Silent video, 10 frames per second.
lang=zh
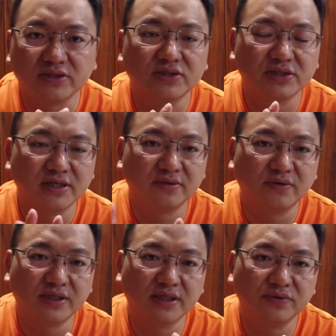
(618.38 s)
还是先
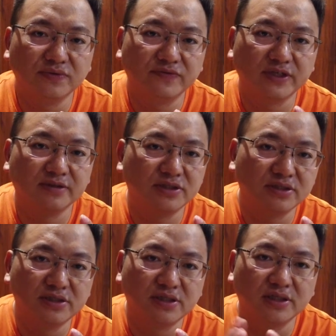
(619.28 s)
花点运费
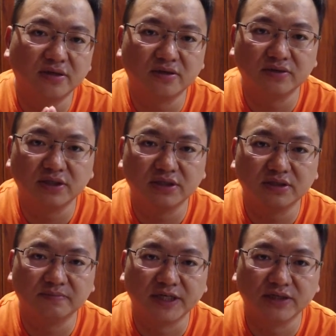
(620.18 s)
寄到
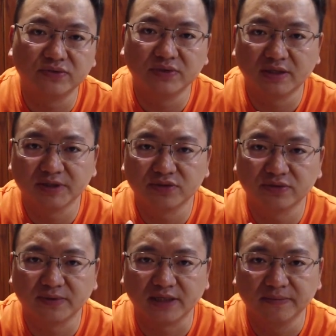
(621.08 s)
北印度那边
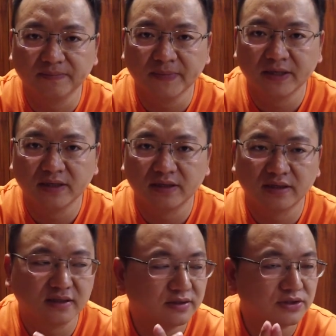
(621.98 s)
去吧。
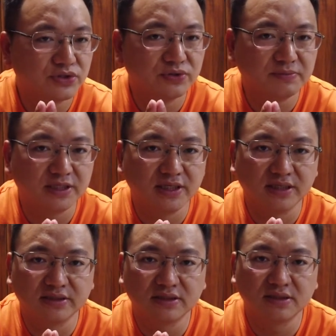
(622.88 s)
至于明
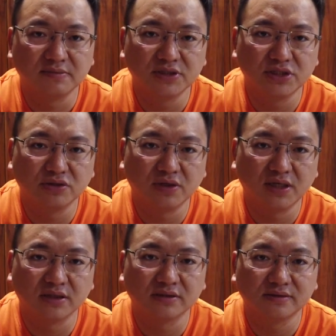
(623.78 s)
年怎么计
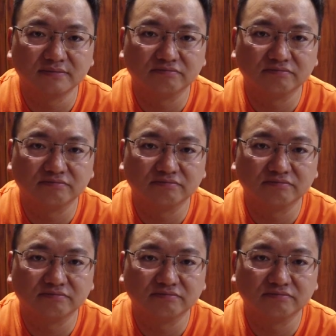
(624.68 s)
划，